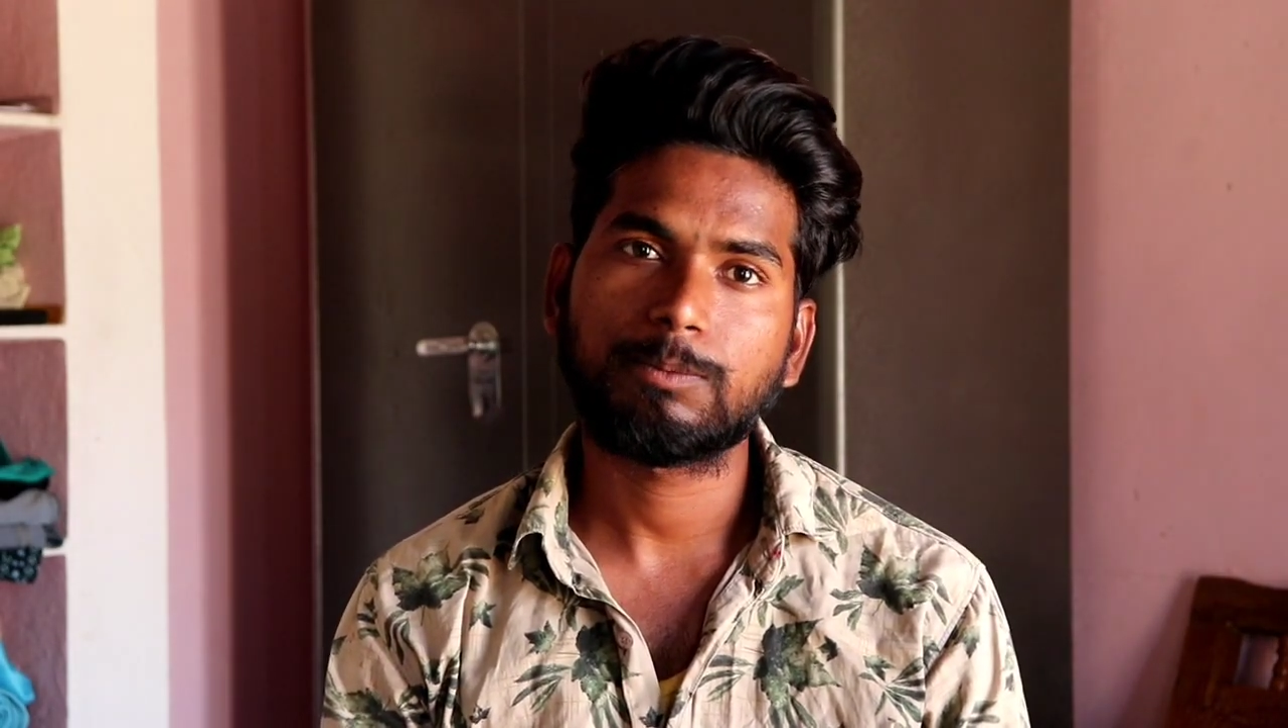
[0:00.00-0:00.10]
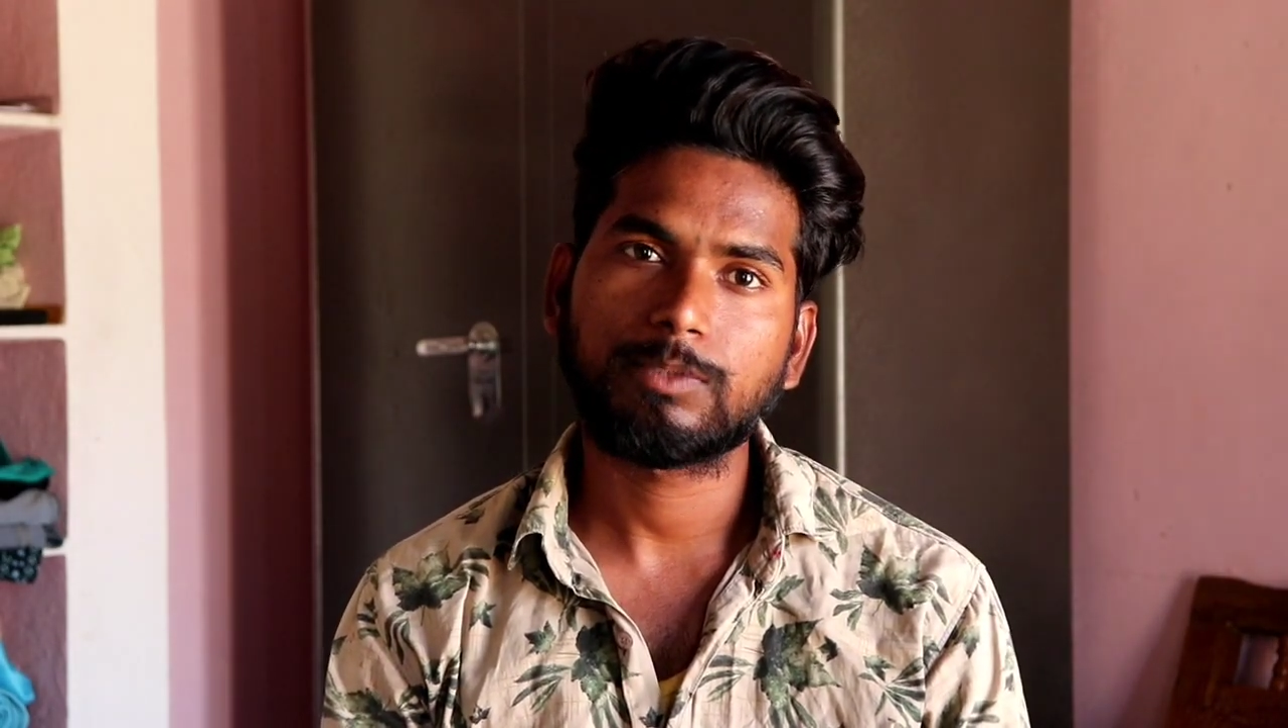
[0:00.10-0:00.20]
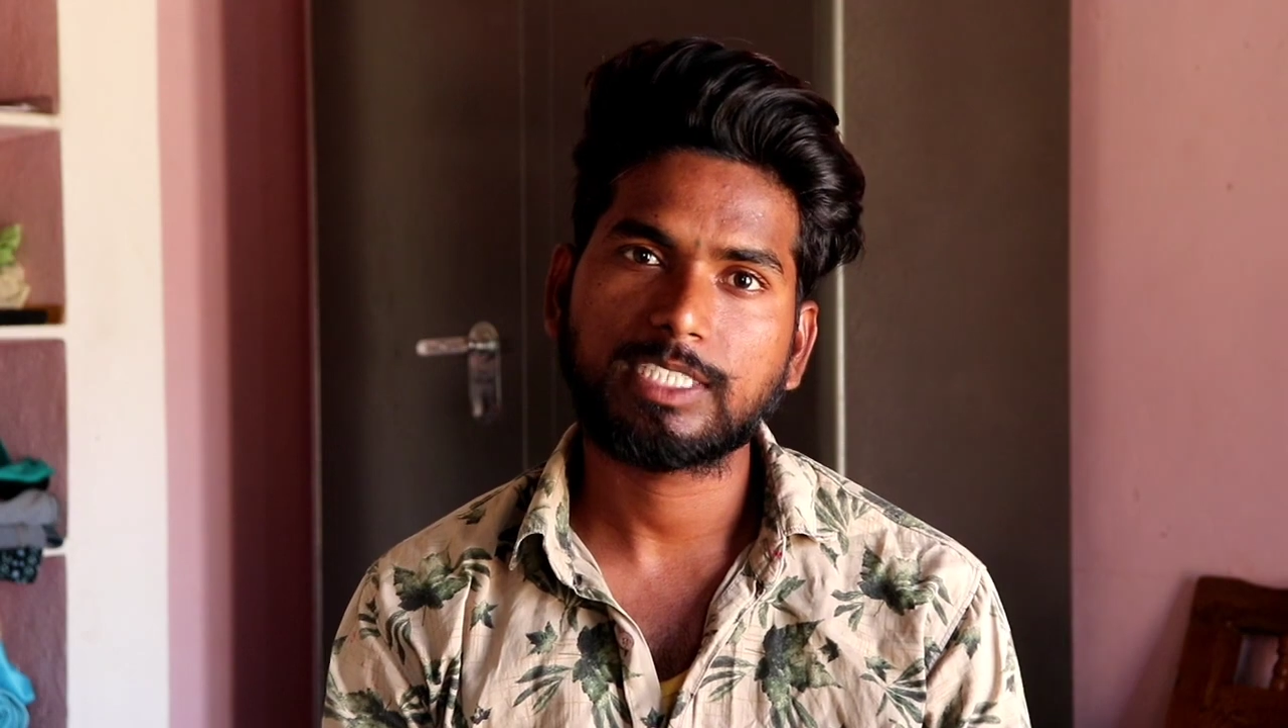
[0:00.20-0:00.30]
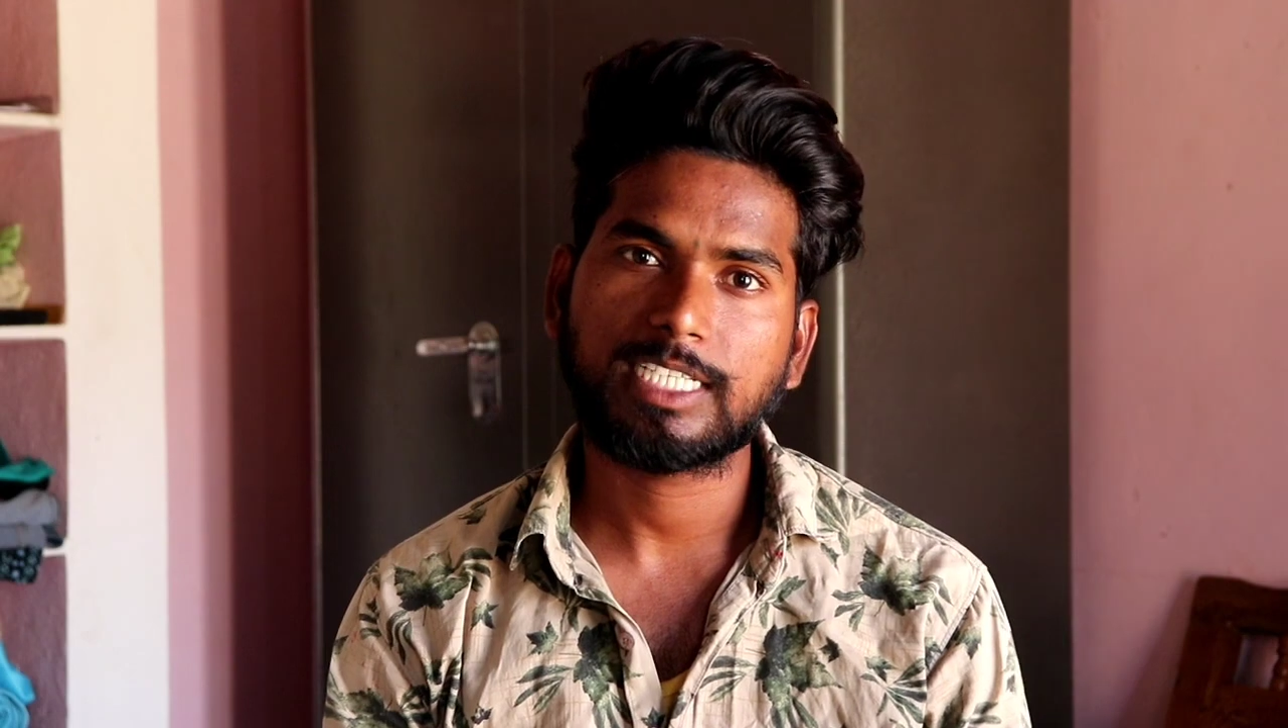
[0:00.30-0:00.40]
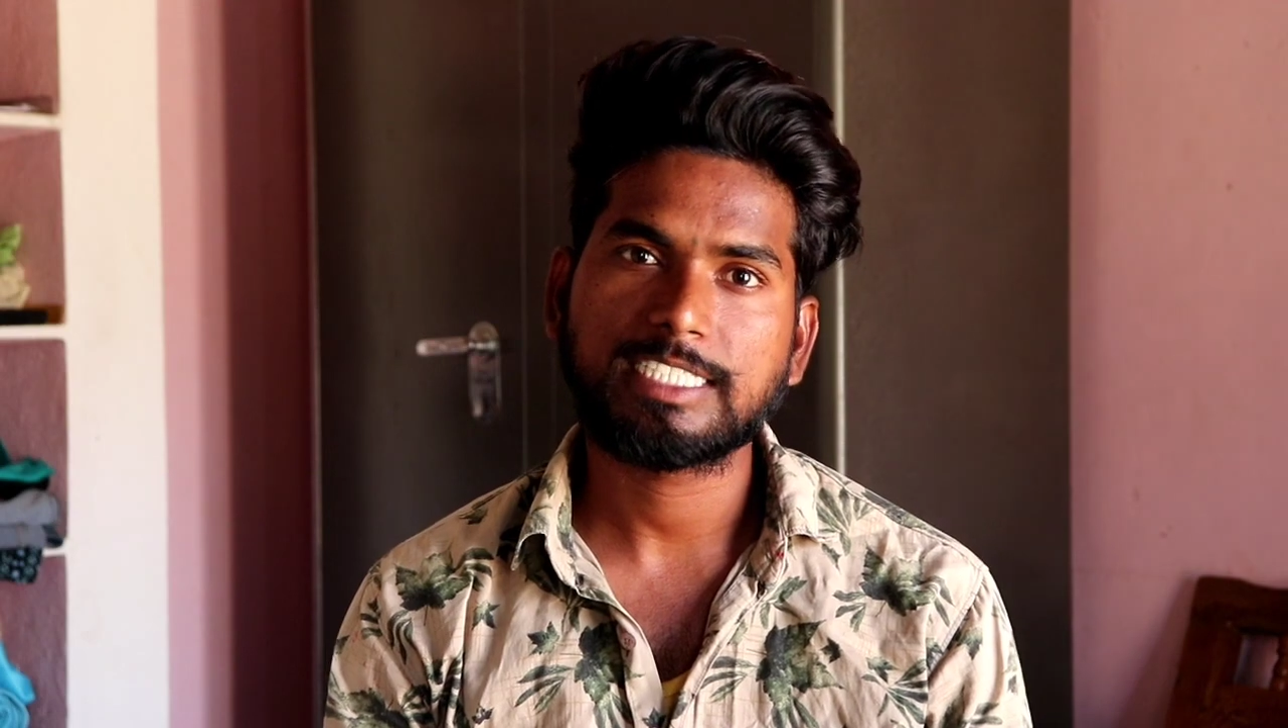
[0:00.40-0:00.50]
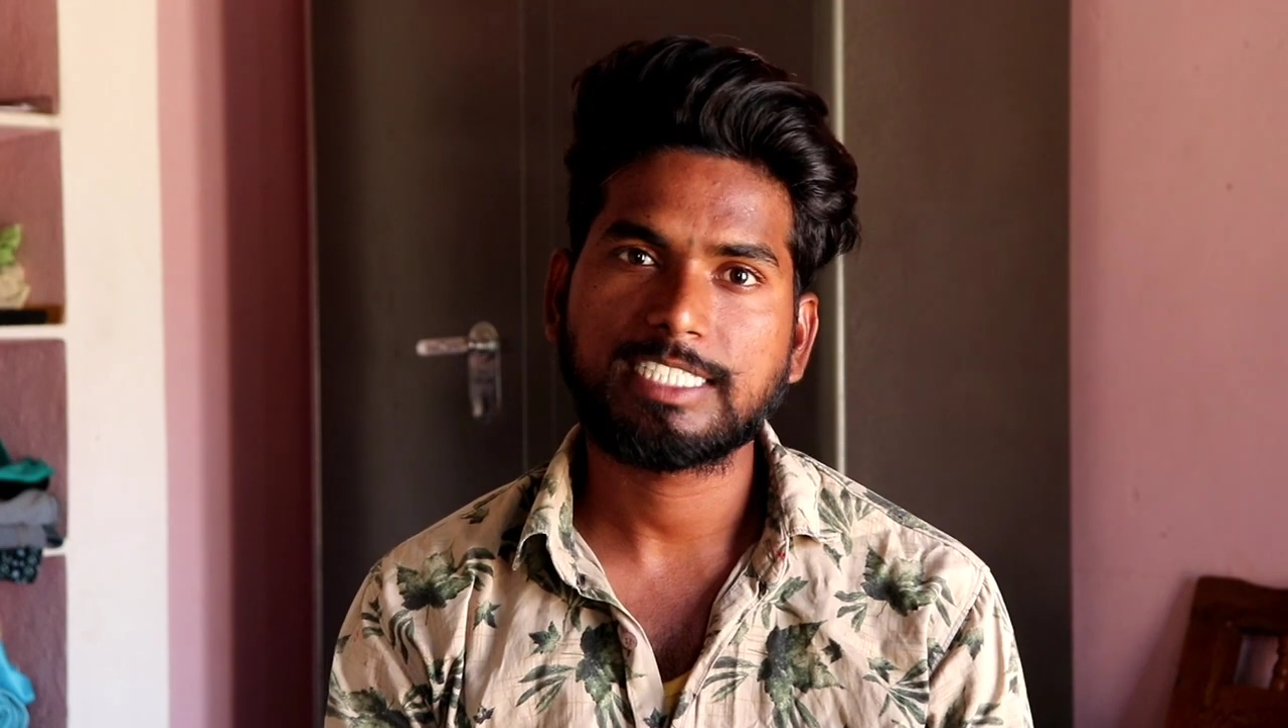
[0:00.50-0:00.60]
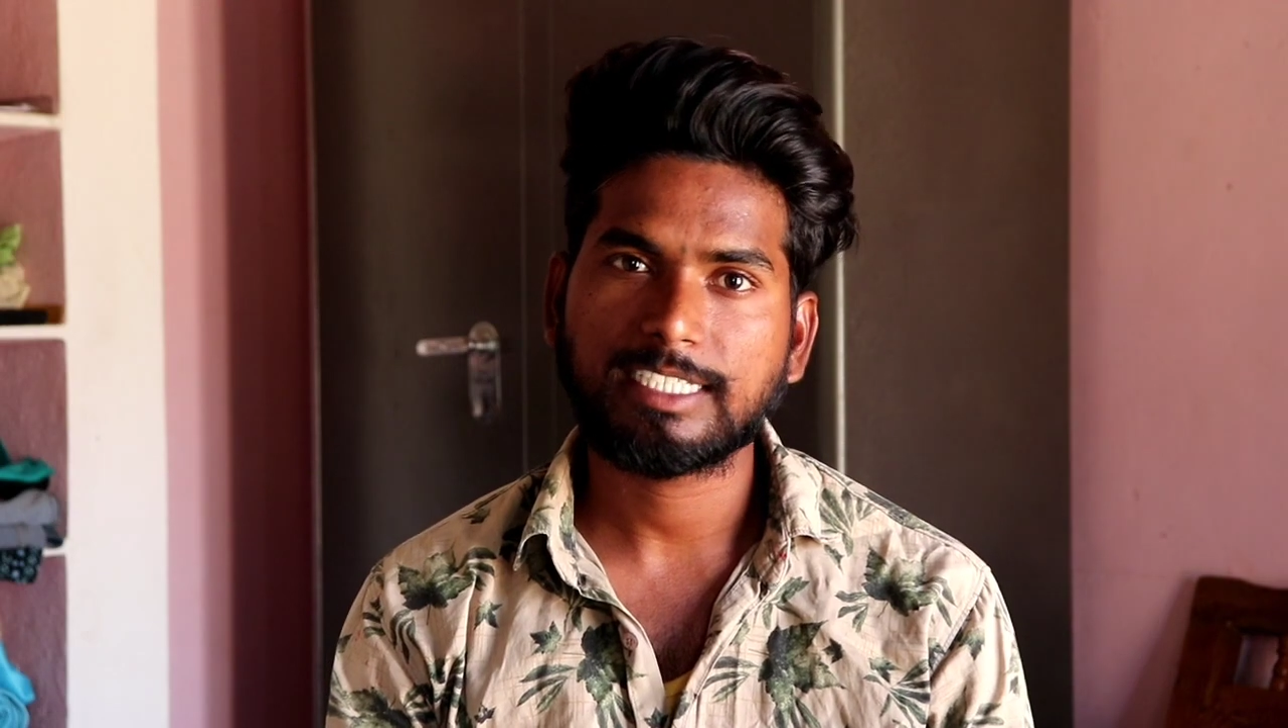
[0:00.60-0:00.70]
సిమ్స్కి